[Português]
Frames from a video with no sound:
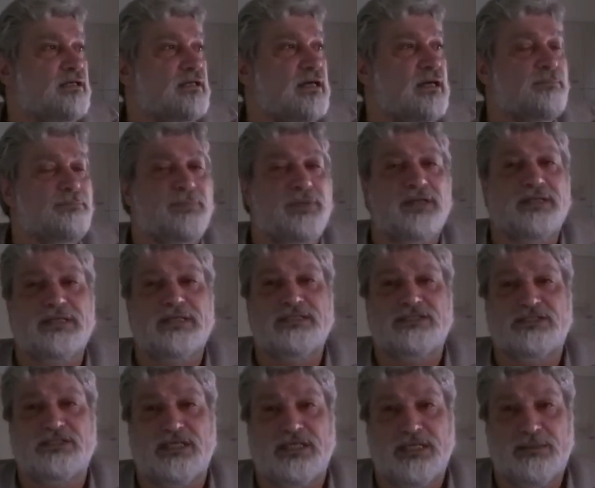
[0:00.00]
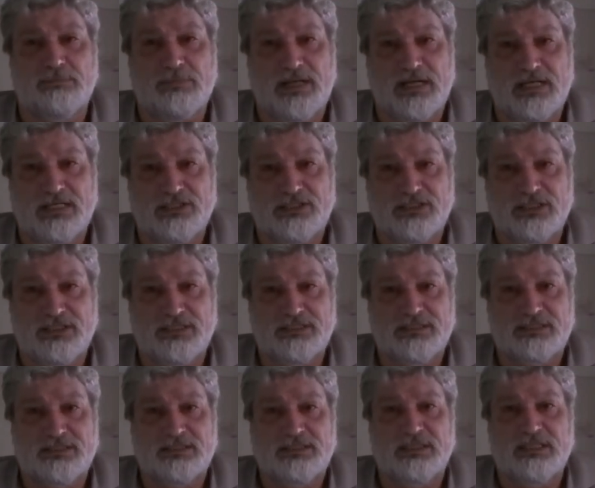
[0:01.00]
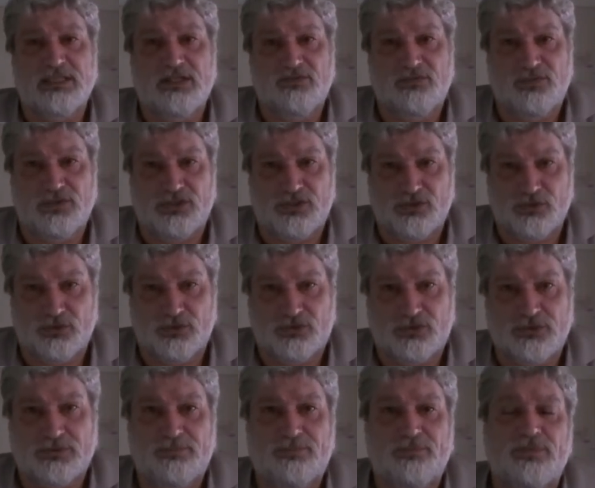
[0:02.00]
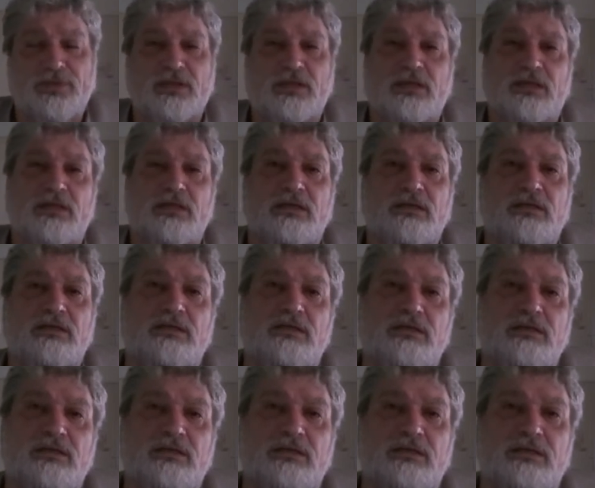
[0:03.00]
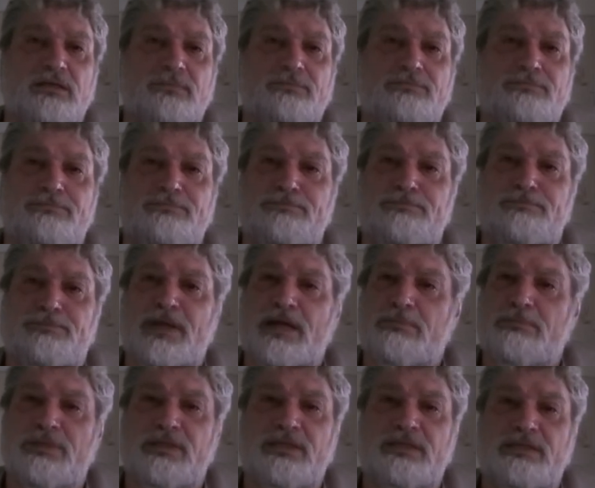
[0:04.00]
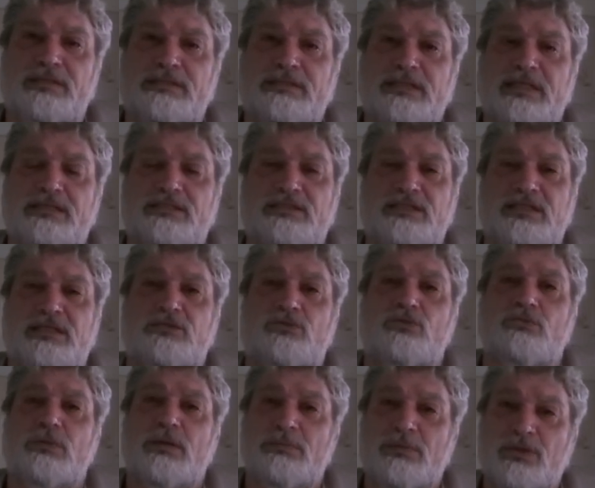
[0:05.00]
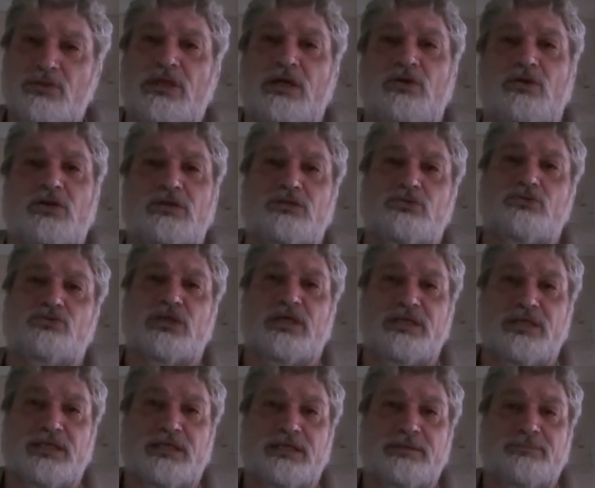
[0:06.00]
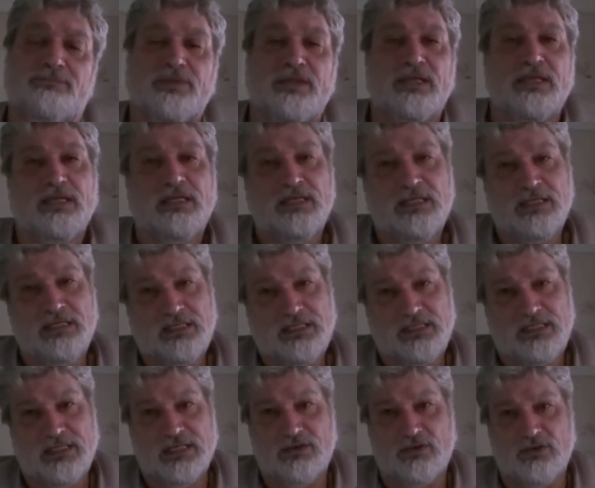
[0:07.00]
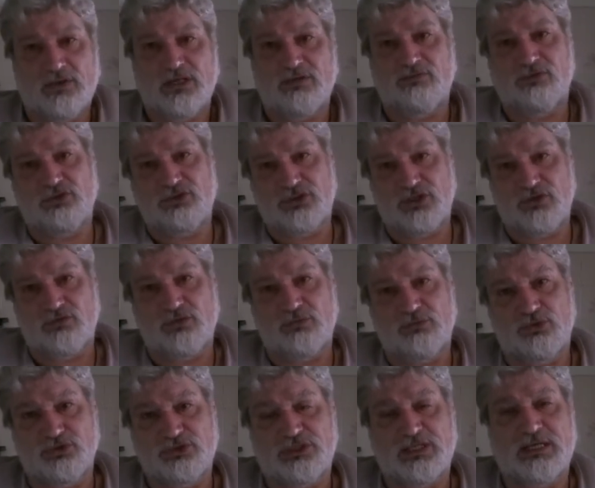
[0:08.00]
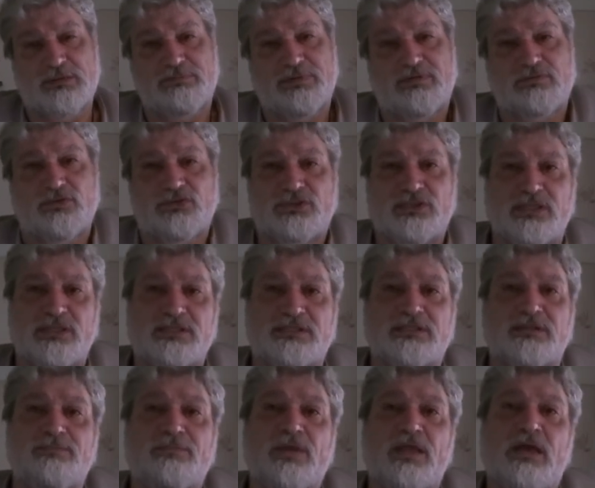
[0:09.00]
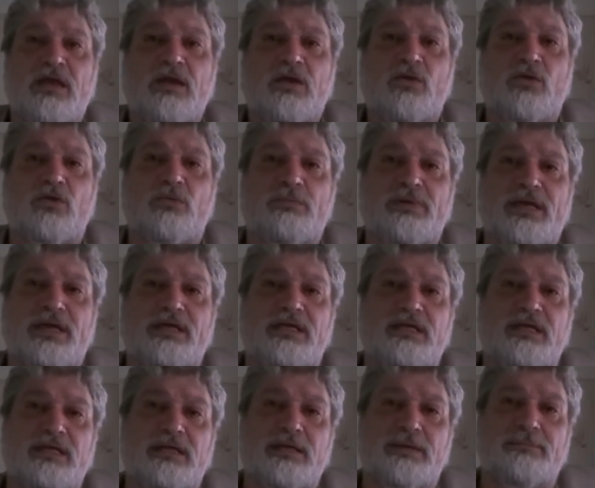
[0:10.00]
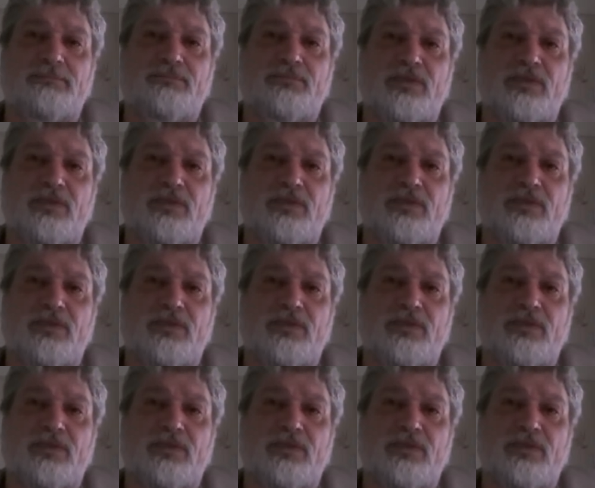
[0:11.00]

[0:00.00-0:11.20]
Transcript: apenas imagens e vídeos. E para mim está sendo uma mão na roda usar ele. E agora você, eu vou mostrar para vocês como é que